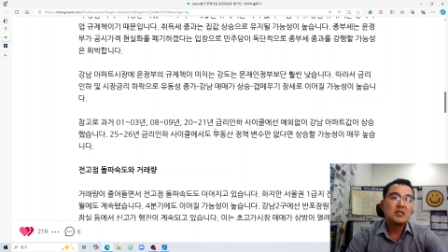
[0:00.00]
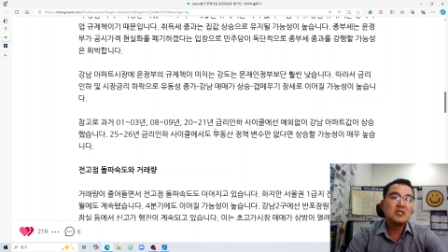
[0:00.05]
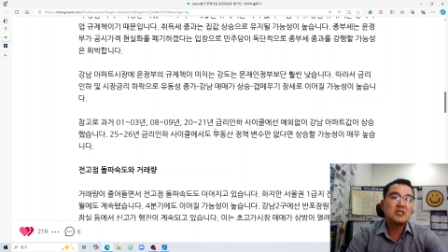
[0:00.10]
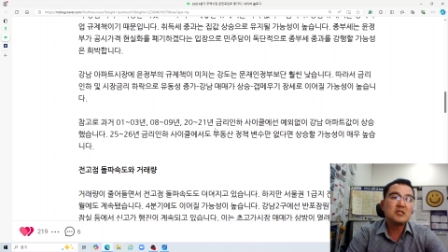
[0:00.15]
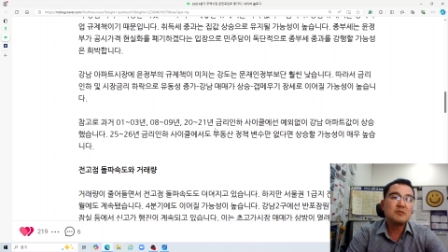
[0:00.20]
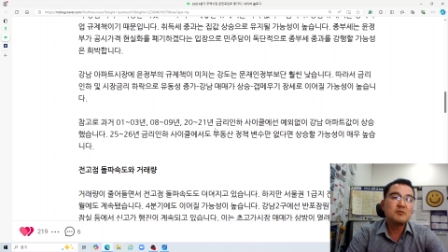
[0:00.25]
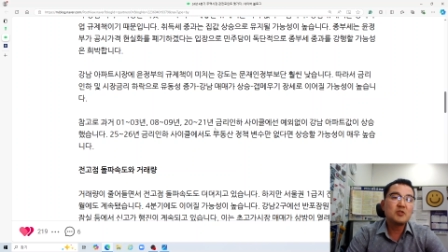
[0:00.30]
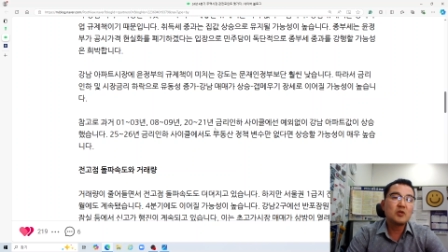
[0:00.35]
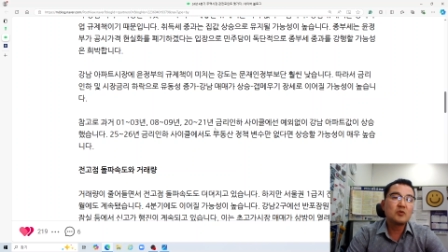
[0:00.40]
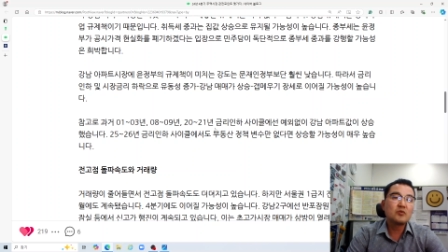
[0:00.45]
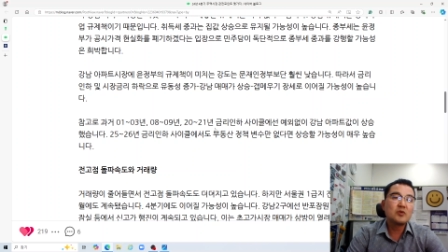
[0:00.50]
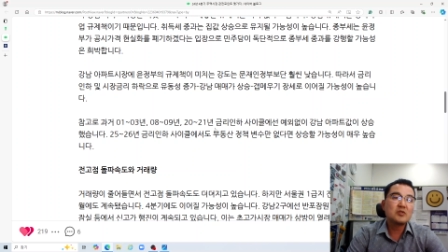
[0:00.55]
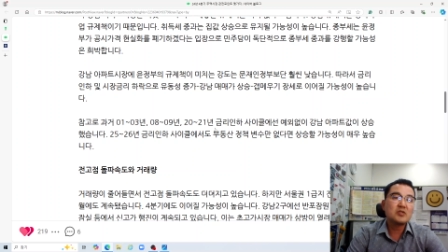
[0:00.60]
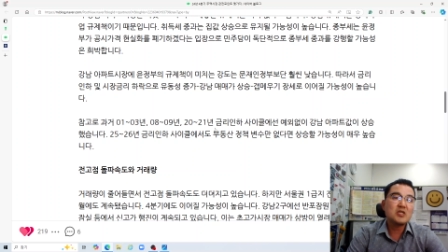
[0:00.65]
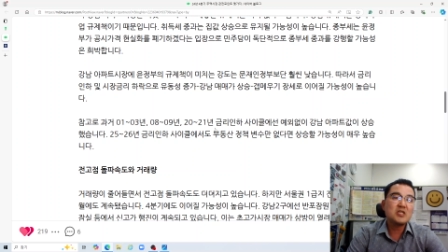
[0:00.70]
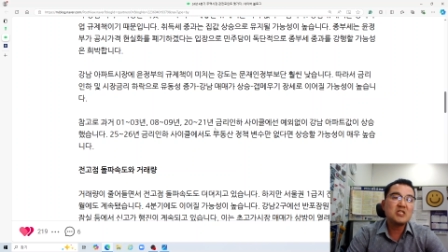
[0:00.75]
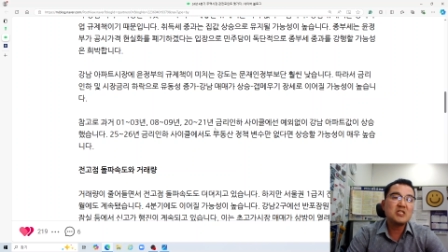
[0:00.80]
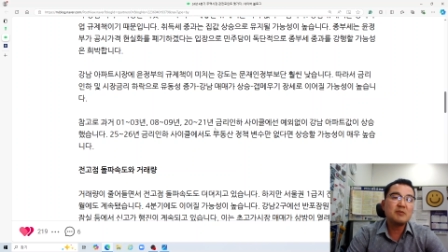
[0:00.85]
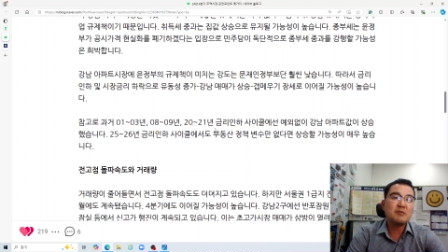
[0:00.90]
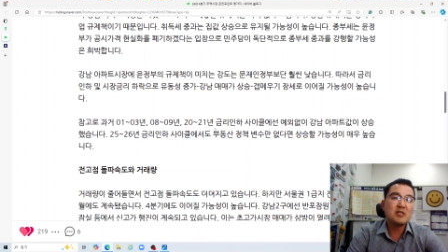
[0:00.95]
20년도에서
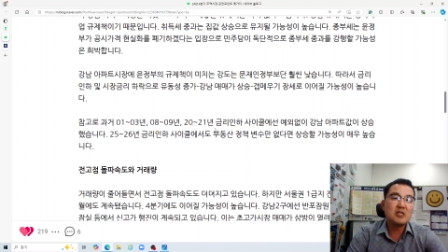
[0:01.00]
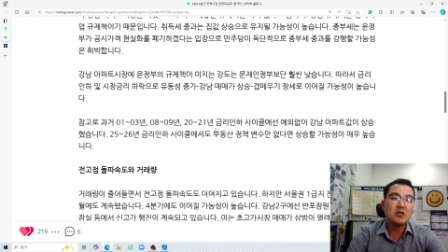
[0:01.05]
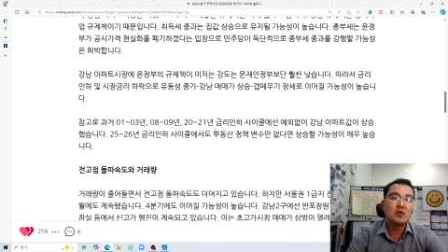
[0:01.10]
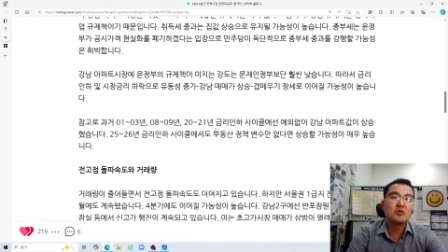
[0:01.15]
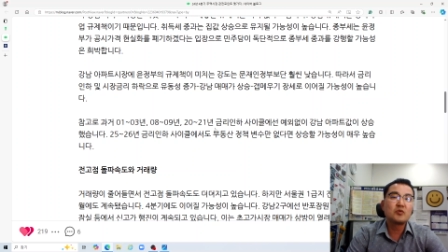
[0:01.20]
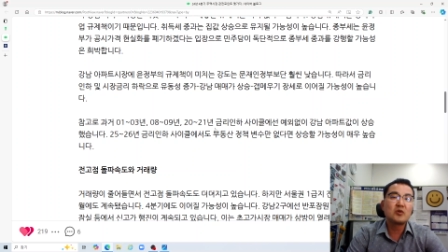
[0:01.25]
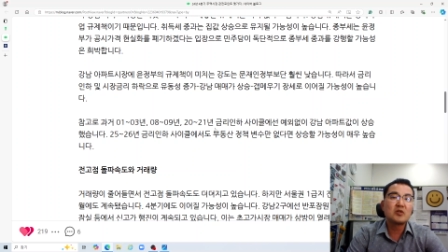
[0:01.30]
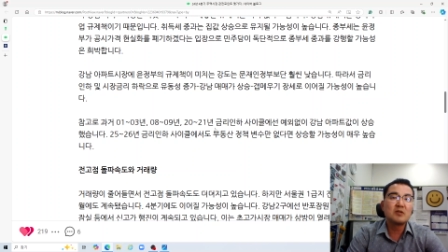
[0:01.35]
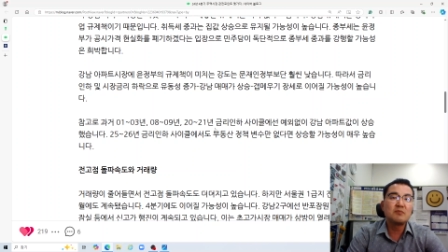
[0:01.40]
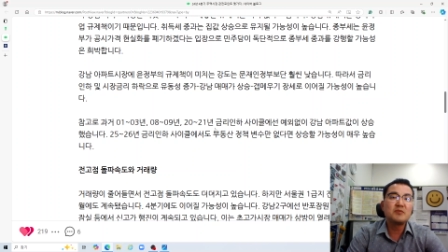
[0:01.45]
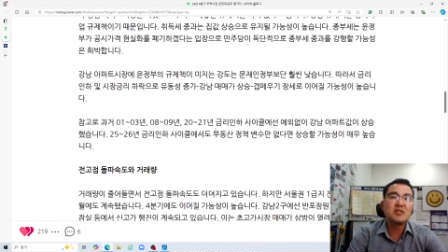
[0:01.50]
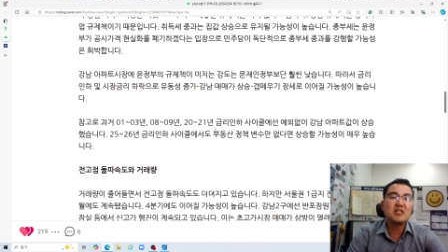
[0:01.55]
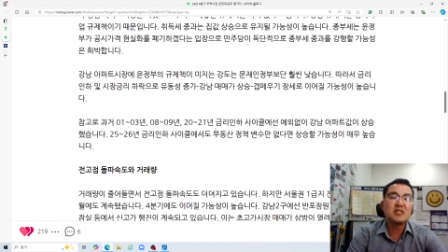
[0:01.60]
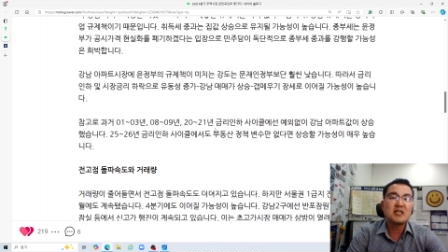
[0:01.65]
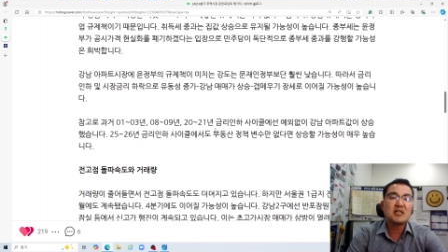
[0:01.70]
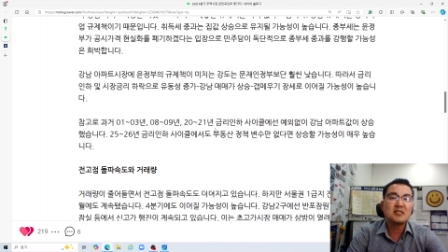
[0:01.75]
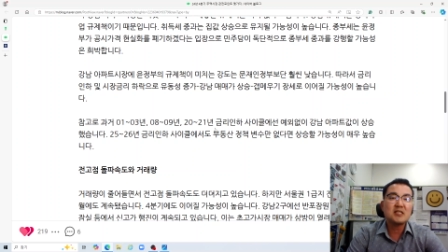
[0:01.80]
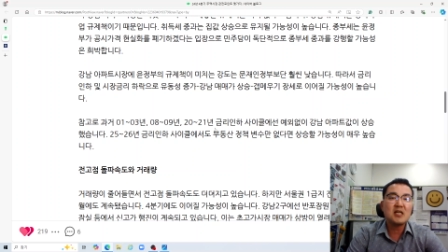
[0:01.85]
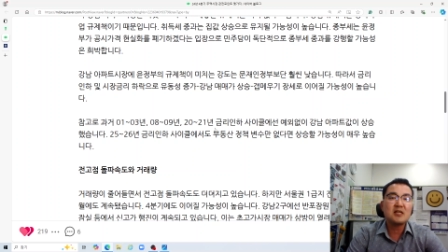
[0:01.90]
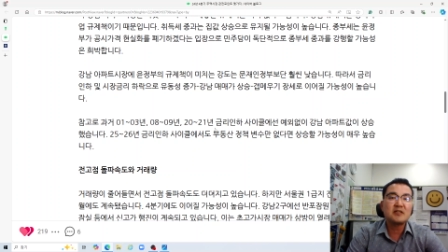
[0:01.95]
21년도
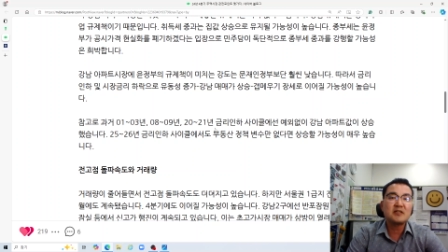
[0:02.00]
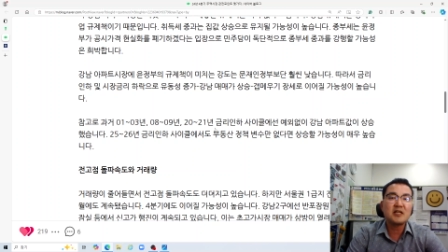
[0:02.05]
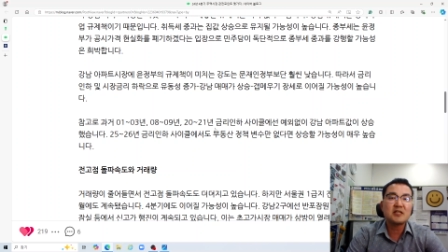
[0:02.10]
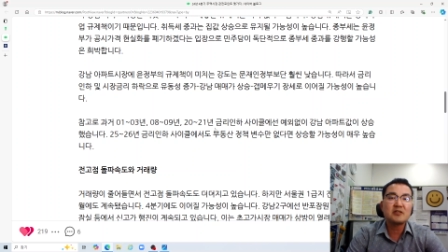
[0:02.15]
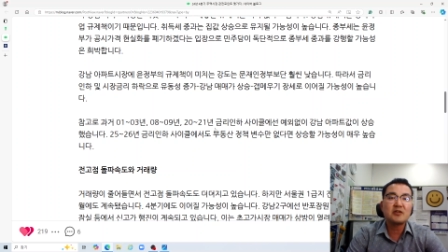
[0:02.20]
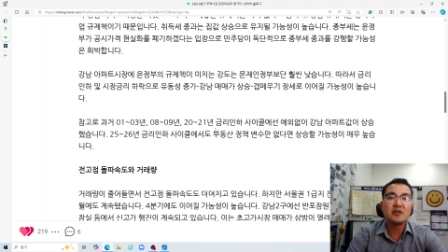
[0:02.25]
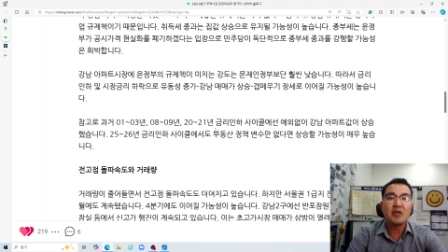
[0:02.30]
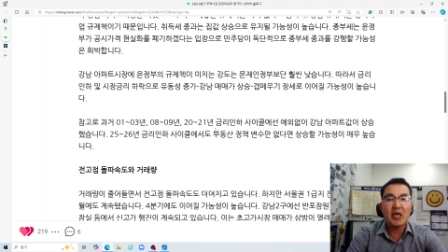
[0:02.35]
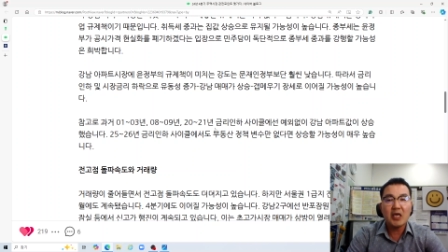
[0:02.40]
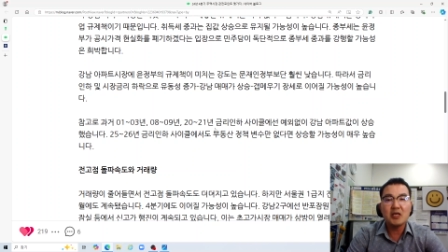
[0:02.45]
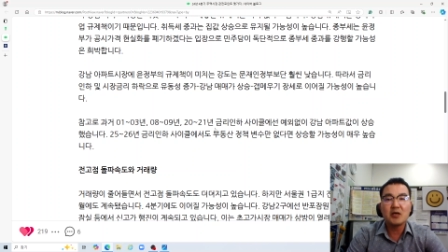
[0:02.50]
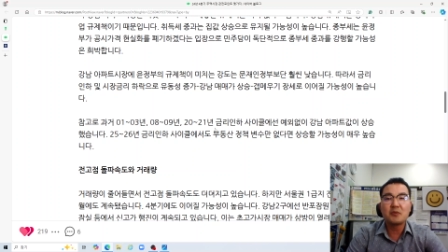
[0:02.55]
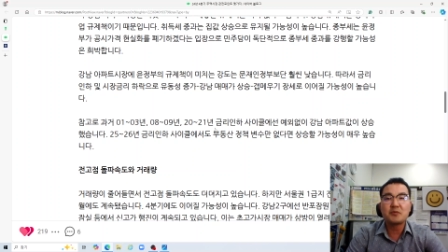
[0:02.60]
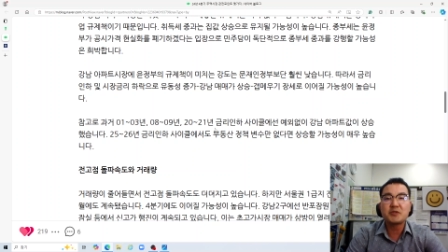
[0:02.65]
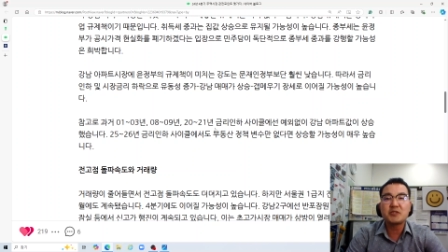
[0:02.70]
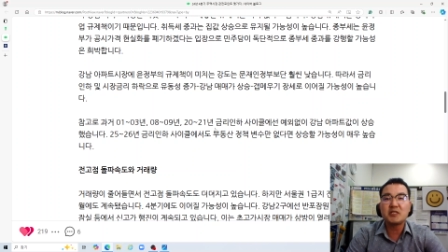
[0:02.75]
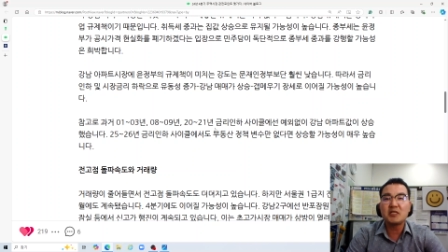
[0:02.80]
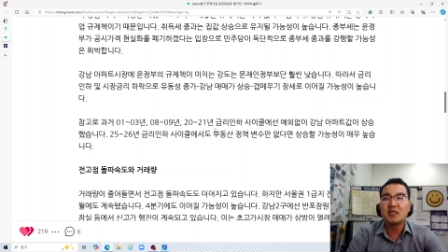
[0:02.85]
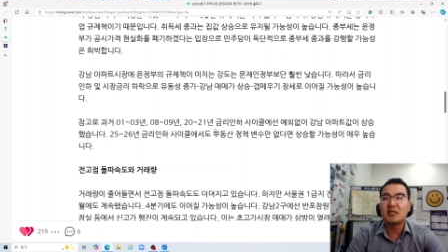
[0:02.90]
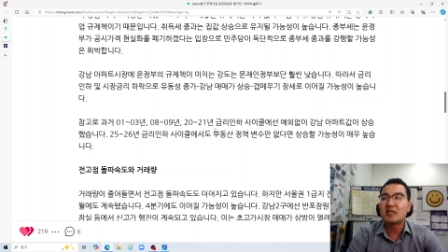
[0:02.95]
금리나 사이클에서 예외
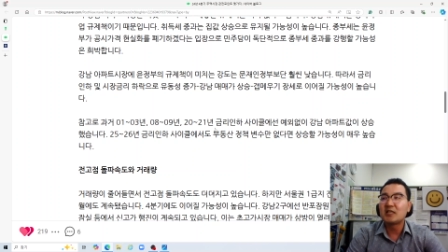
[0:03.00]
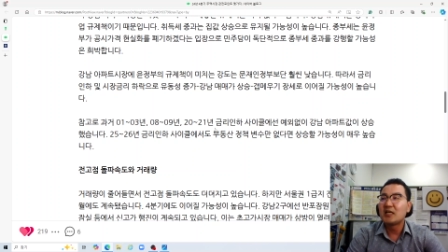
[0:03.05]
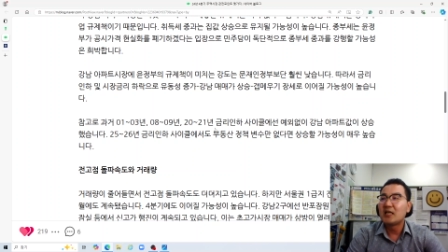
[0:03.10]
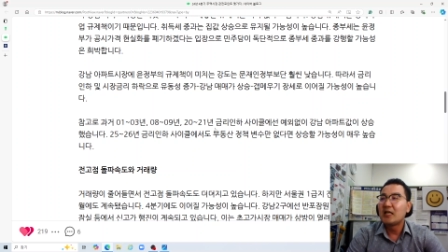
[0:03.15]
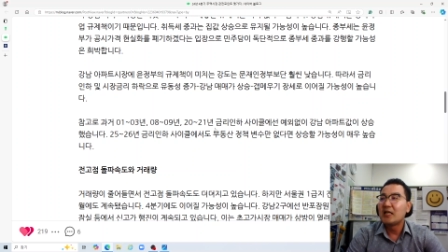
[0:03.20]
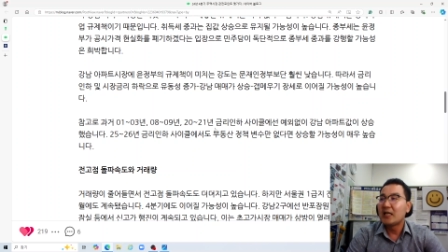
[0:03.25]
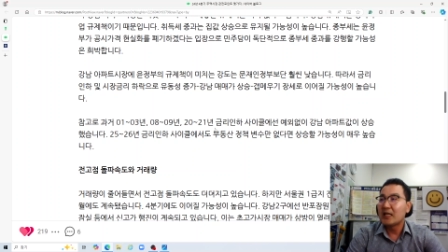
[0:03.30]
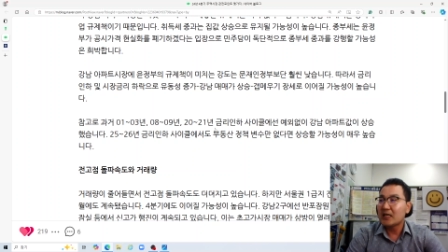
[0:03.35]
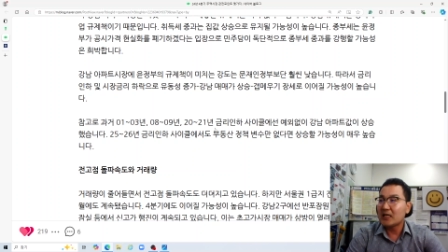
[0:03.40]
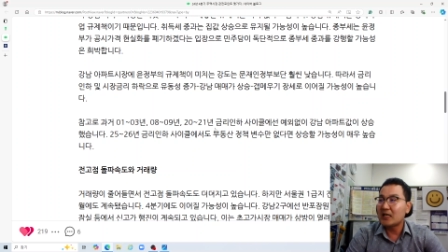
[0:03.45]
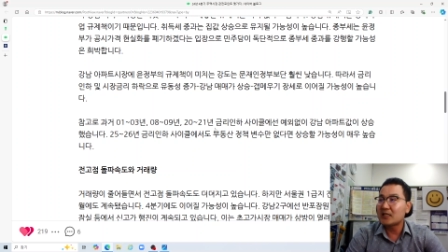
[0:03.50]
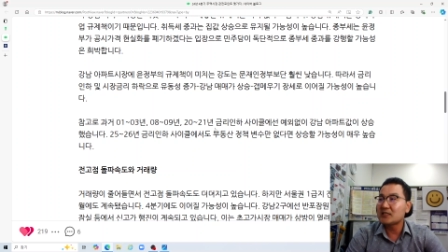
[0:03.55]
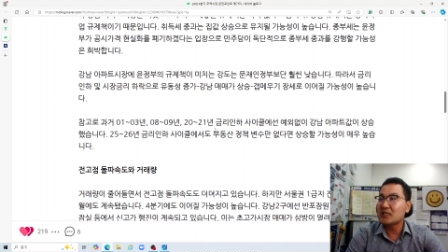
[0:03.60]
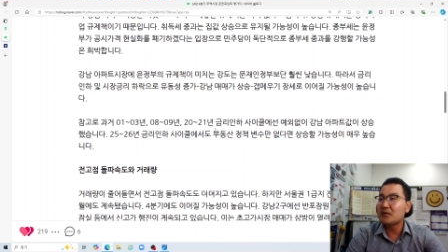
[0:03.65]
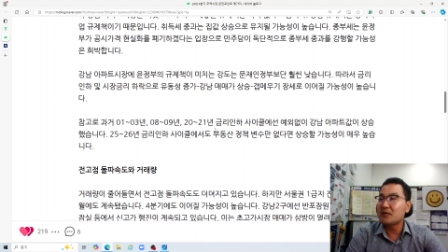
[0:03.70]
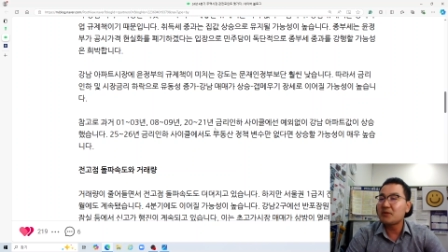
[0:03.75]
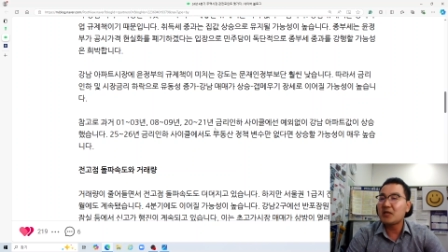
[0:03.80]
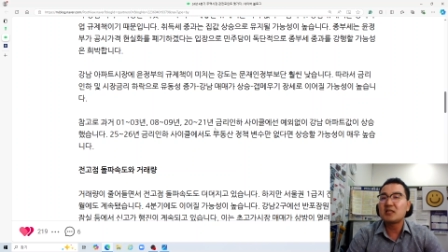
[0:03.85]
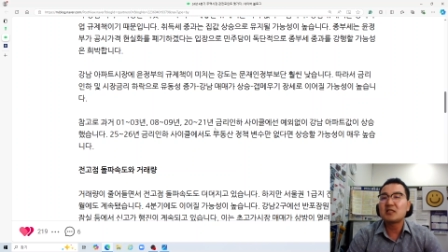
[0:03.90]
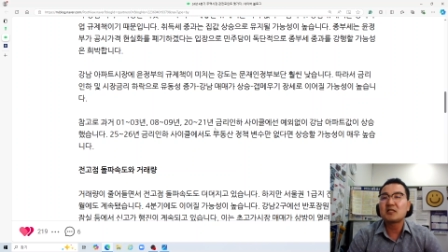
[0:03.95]
없이
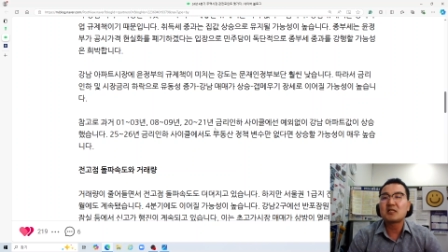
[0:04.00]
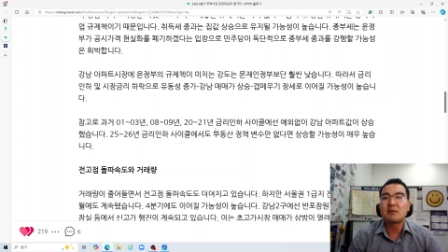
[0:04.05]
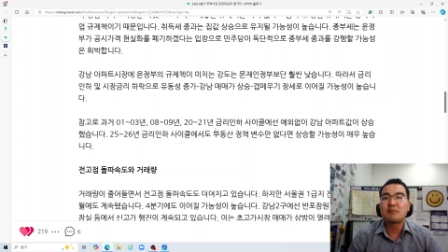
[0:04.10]
강남에 있는